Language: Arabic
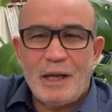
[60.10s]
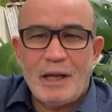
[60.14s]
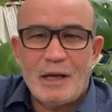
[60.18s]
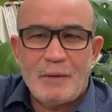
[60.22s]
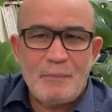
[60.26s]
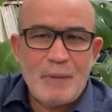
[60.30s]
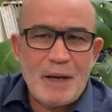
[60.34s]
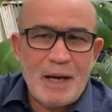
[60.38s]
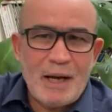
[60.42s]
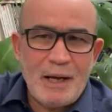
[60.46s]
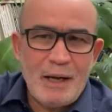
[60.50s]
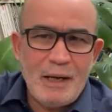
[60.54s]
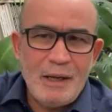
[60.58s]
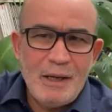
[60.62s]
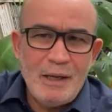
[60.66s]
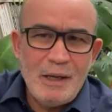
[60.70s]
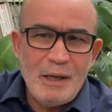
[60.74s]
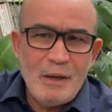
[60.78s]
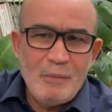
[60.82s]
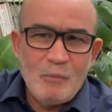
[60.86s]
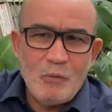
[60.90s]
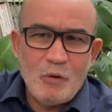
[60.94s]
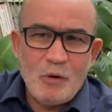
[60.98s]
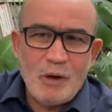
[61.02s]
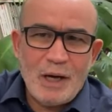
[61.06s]
الأربع
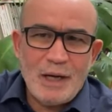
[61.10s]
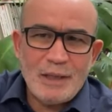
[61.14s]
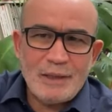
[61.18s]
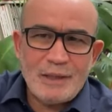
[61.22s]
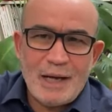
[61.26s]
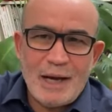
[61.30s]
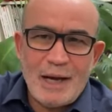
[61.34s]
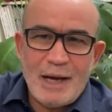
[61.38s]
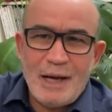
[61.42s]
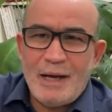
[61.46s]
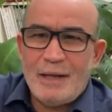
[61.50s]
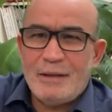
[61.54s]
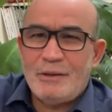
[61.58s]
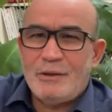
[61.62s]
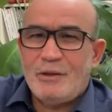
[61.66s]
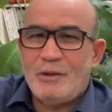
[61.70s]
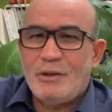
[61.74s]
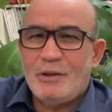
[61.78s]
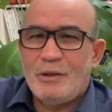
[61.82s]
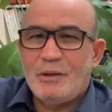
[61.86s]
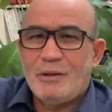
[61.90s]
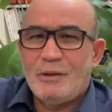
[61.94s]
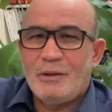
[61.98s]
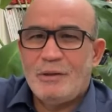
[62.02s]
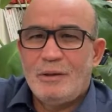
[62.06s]
مقاطعات
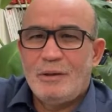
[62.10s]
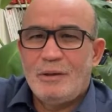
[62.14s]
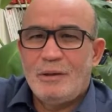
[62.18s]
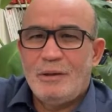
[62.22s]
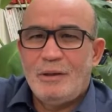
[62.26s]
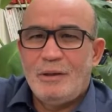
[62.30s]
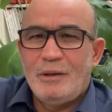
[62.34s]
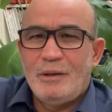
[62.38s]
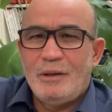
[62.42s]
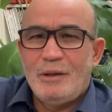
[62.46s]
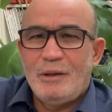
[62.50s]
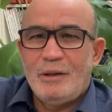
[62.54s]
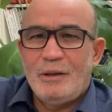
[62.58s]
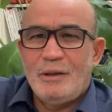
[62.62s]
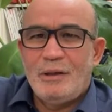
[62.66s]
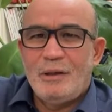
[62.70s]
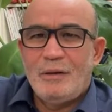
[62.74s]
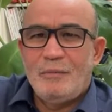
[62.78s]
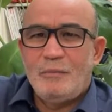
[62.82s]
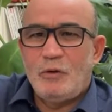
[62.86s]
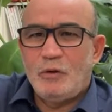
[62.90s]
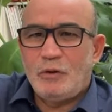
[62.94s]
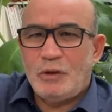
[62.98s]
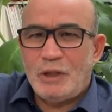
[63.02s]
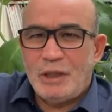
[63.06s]

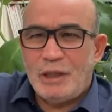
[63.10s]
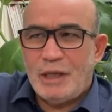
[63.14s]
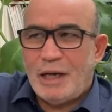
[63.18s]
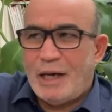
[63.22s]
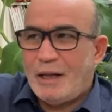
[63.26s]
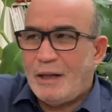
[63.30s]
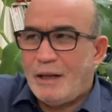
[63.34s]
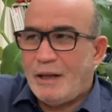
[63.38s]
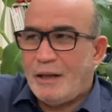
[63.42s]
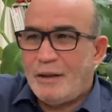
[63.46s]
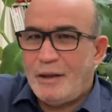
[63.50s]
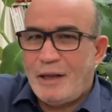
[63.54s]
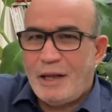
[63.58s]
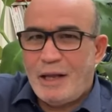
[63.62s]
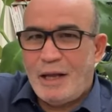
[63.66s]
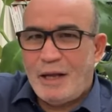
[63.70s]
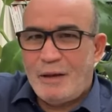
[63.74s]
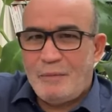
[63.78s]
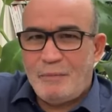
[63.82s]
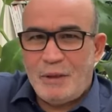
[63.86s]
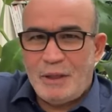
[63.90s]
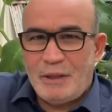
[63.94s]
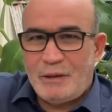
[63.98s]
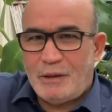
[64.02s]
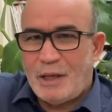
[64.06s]
بوتين ايضا
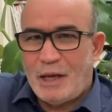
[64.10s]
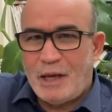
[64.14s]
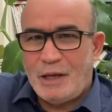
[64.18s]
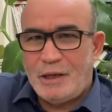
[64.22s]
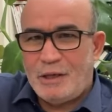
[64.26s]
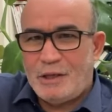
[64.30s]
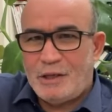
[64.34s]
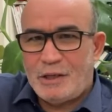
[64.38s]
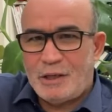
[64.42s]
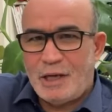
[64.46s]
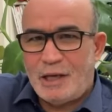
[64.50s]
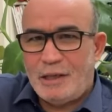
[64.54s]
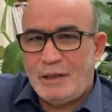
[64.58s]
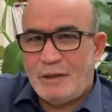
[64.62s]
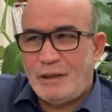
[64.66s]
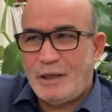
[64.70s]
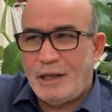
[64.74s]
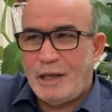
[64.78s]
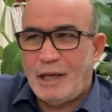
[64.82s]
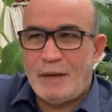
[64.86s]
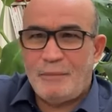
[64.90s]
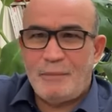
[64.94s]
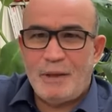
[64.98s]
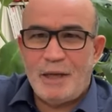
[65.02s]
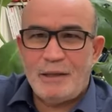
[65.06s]
ذاهب للتهريج تاع
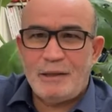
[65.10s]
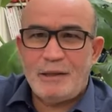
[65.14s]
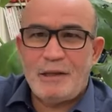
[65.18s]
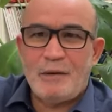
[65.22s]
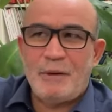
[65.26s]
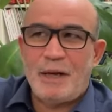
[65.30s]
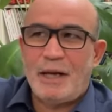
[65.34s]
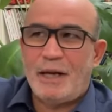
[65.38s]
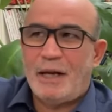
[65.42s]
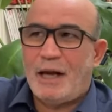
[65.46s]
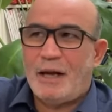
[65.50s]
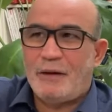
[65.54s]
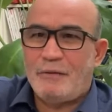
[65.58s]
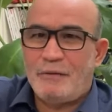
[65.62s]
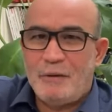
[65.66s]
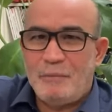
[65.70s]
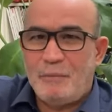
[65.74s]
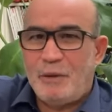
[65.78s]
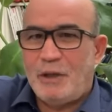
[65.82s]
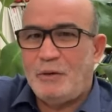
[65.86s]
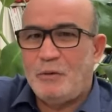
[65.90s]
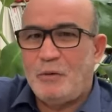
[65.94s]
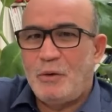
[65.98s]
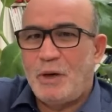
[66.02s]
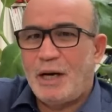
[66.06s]
الانتخابات طبعا عارفين
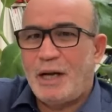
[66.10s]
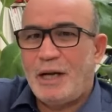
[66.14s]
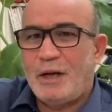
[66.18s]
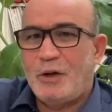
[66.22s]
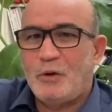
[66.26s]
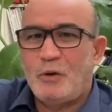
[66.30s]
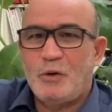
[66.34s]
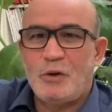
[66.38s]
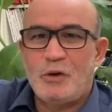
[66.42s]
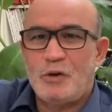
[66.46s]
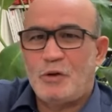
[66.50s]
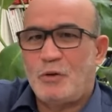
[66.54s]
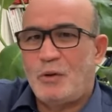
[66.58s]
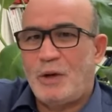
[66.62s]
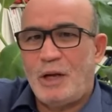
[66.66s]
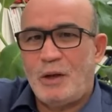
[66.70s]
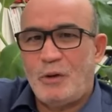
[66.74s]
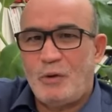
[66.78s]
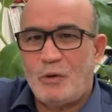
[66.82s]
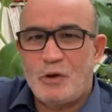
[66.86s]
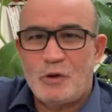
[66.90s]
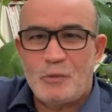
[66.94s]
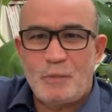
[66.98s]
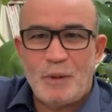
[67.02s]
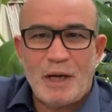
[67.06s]
باللي هو راح يخرج وراح
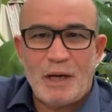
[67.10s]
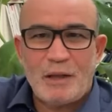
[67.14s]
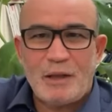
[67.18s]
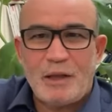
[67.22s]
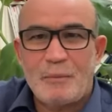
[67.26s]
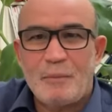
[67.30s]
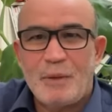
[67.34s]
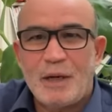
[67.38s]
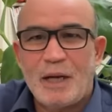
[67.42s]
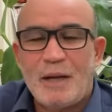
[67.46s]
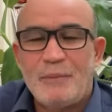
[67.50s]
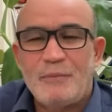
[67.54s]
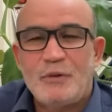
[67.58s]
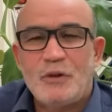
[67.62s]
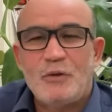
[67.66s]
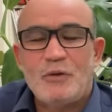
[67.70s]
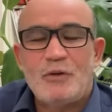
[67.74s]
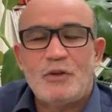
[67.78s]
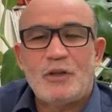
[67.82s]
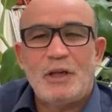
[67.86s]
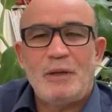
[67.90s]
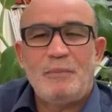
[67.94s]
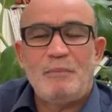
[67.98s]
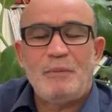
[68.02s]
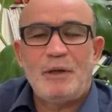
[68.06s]
يخرج باكثر من
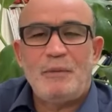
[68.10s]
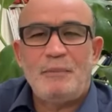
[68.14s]
95%